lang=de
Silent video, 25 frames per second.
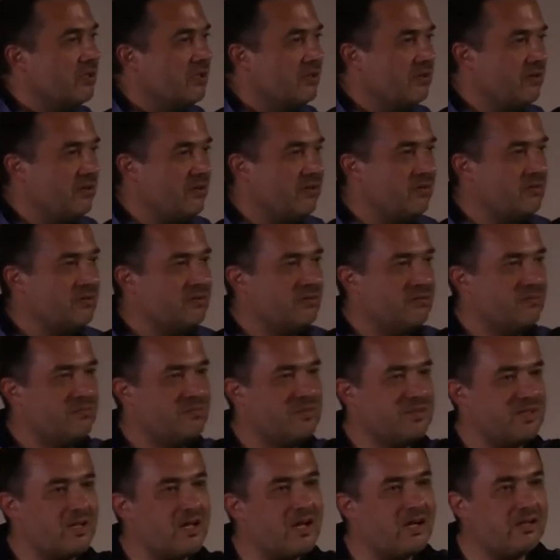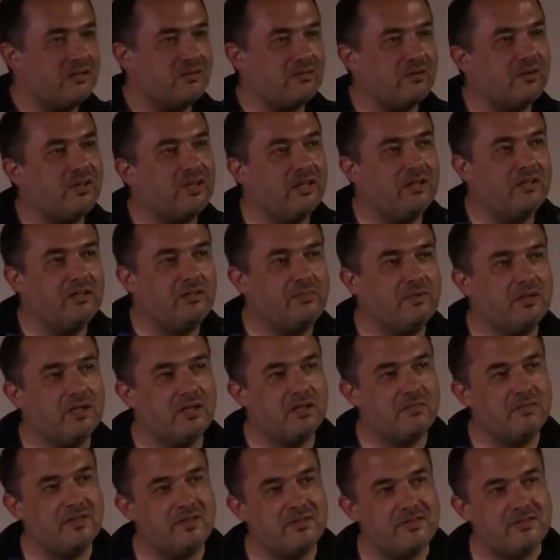Der sagt, okay, liebe
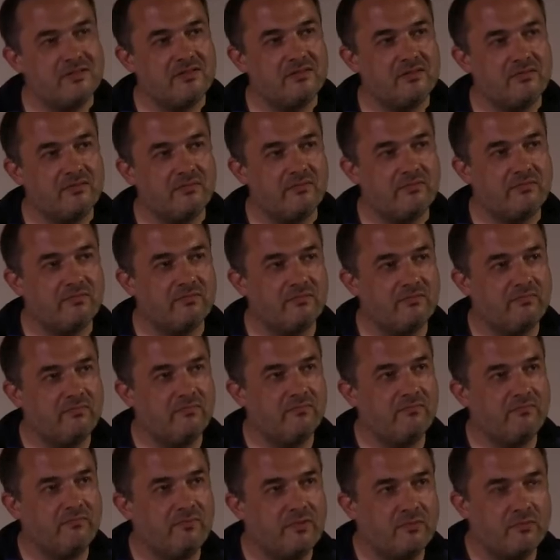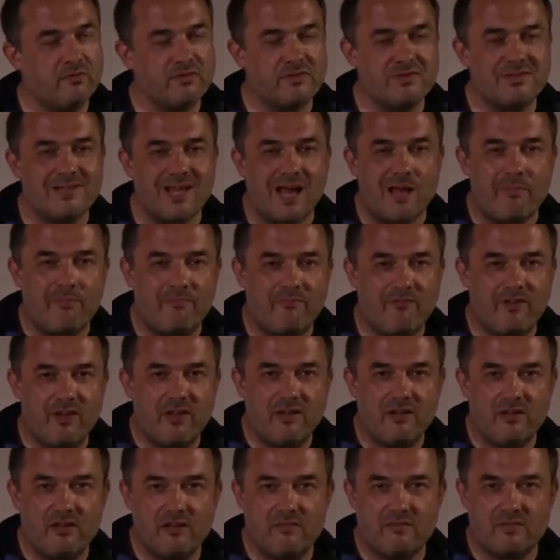Geheimdienste, wir müssen
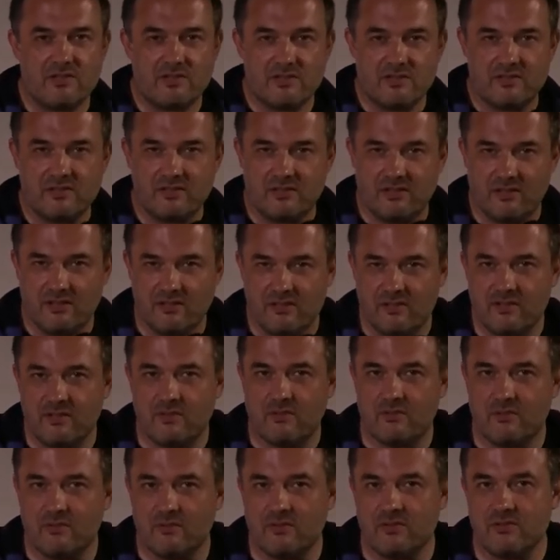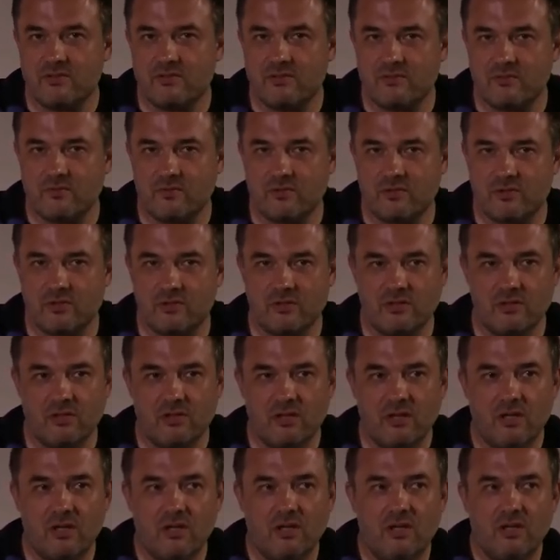abwägen, was das Risiko ist zwischen,
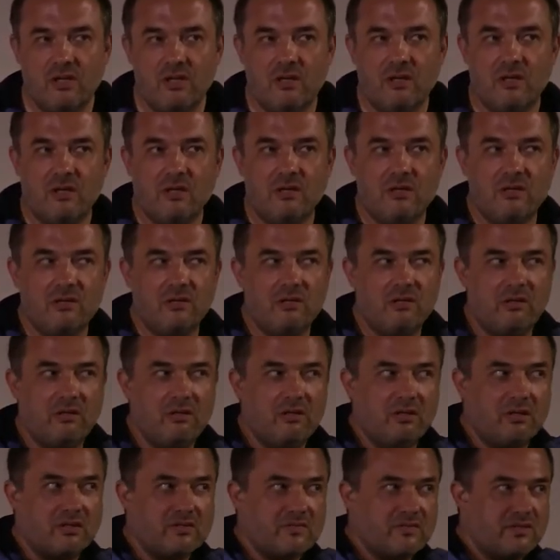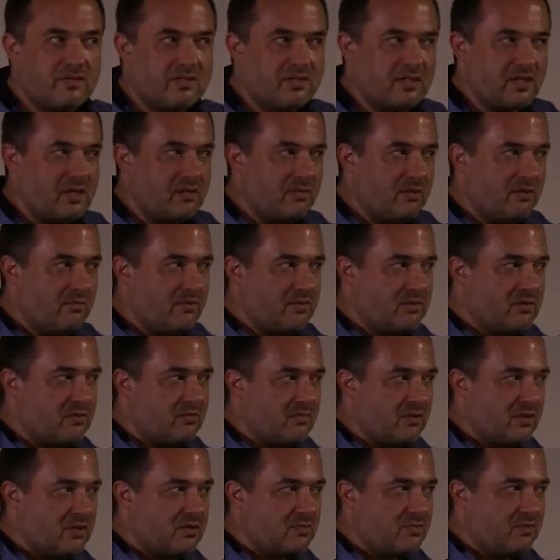dass wir selber mit so
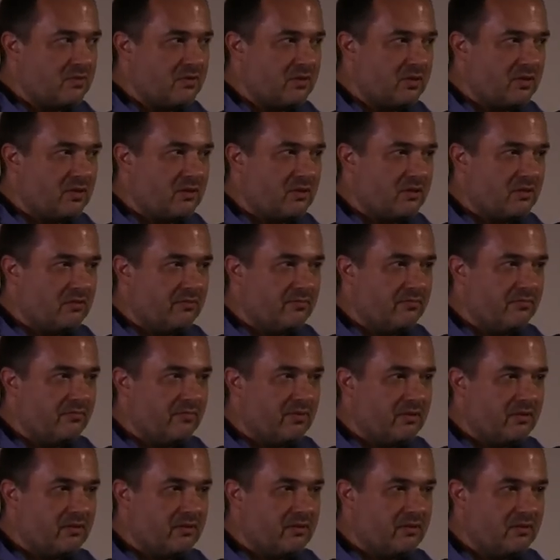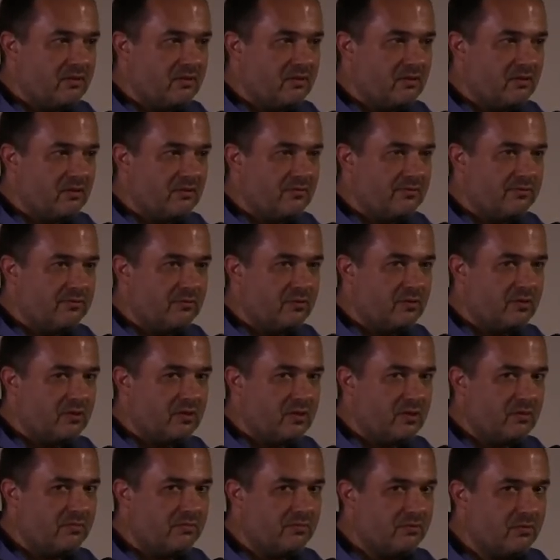einem Exploit angegriffen werden, den ihr gefunden
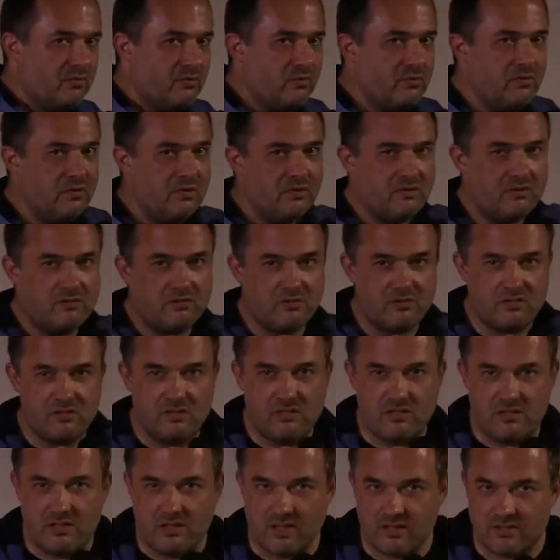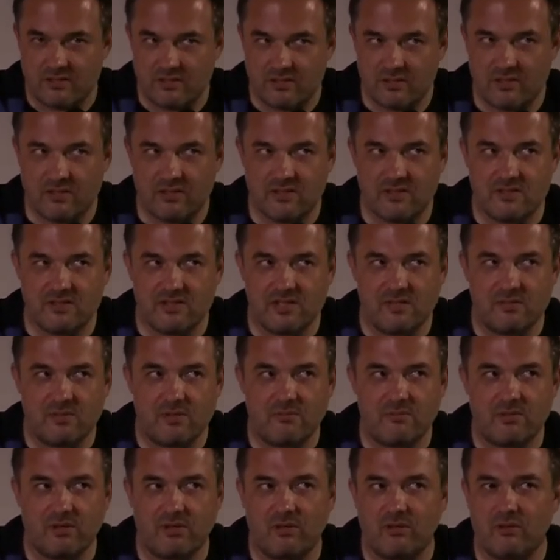habt, und dass ihr den selber
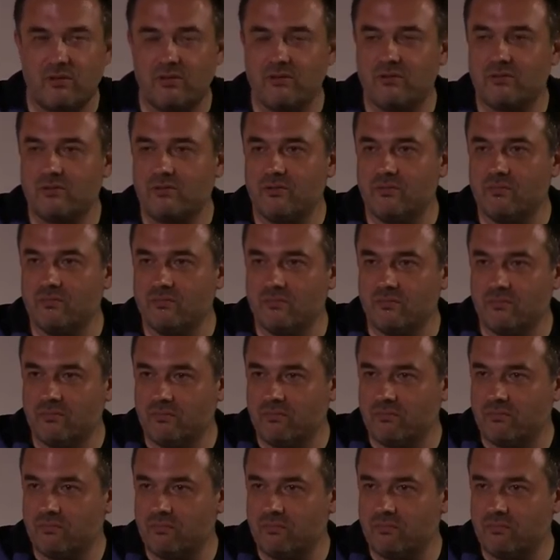braucht, um